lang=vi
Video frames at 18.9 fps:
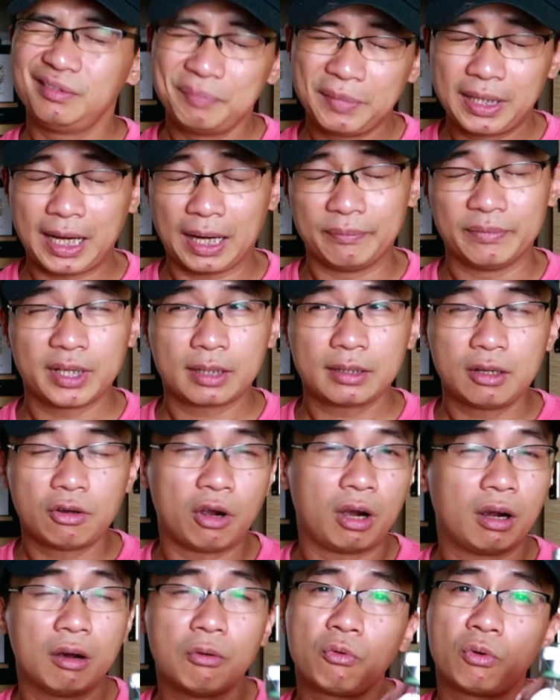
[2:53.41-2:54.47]
mình cảm giác như
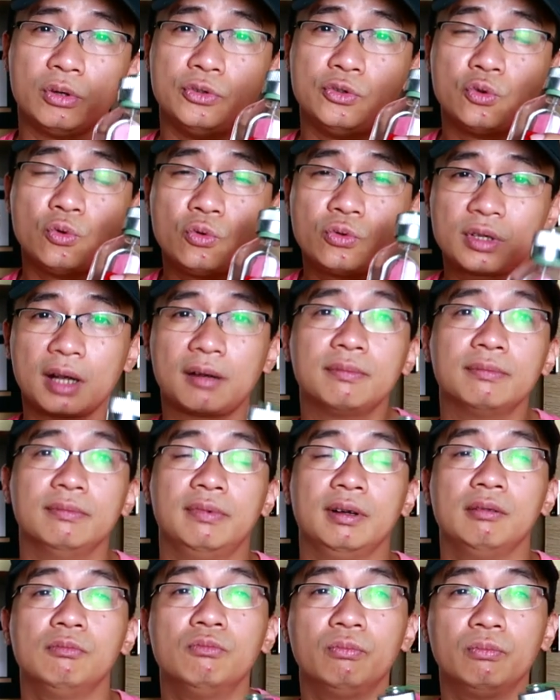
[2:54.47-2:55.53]
họ không còn chú trọng
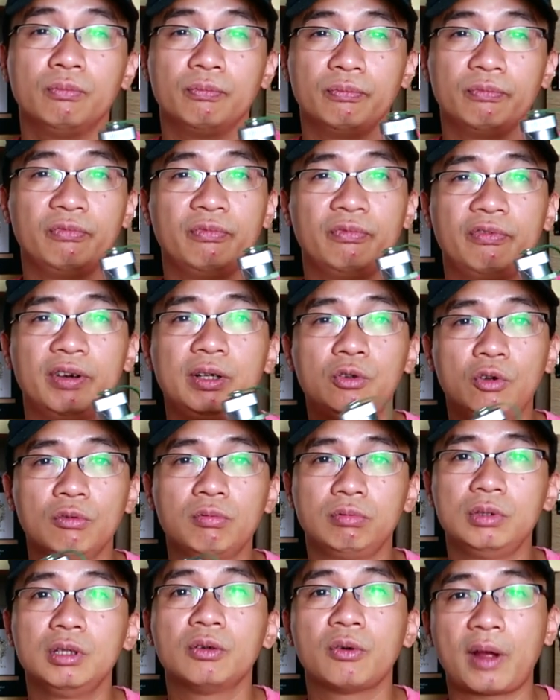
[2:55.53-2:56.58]
vào phân
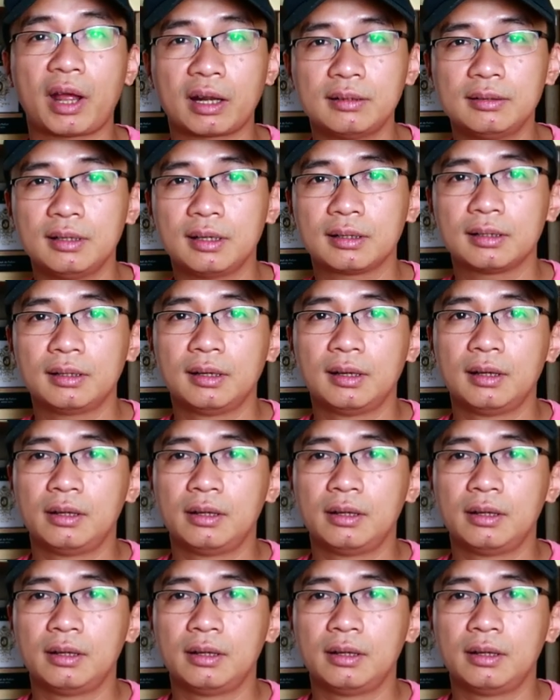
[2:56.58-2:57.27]
khúc nước hoa nữa,